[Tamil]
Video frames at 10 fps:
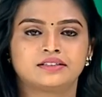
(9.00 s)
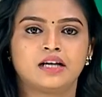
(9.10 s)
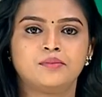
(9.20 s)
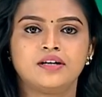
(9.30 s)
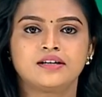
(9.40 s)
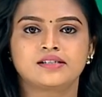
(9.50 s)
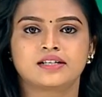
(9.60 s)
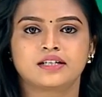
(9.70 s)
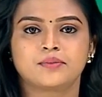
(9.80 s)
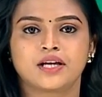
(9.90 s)
தமிழக
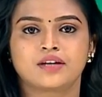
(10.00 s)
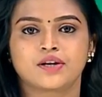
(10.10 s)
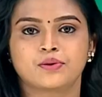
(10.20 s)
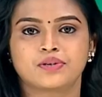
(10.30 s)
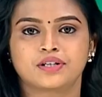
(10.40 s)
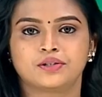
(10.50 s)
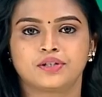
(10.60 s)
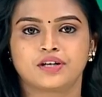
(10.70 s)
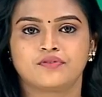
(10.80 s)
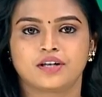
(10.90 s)
சட்டப்பேரவை
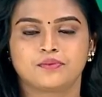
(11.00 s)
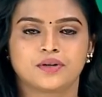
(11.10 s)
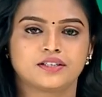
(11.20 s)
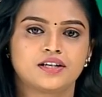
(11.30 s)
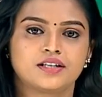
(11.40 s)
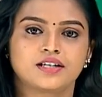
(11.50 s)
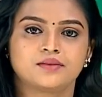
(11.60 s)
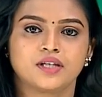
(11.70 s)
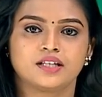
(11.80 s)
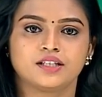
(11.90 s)
கூட்டத்தொடர் வரும்
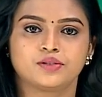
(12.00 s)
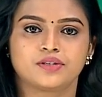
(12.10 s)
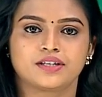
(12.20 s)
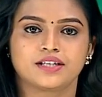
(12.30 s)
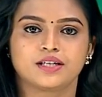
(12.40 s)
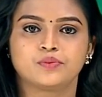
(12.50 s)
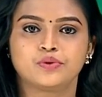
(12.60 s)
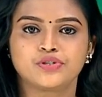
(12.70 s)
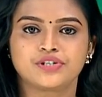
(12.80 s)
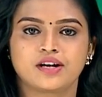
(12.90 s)
பதினான்காம் தேதி தொடங்கி
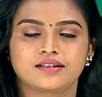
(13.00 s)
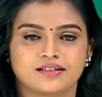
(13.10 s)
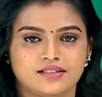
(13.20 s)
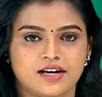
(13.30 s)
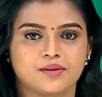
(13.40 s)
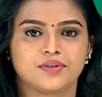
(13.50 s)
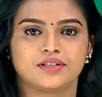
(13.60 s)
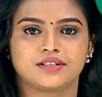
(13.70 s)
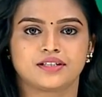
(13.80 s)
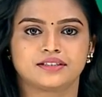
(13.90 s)
மூன்று நாட்கள்
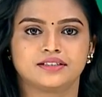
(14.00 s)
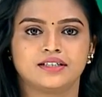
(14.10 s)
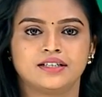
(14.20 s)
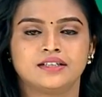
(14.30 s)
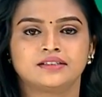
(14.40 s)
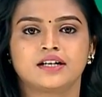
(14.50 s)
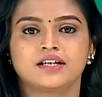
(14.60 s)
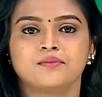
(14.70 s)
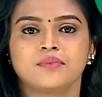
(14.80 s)
நடைபெறுகிறது தனி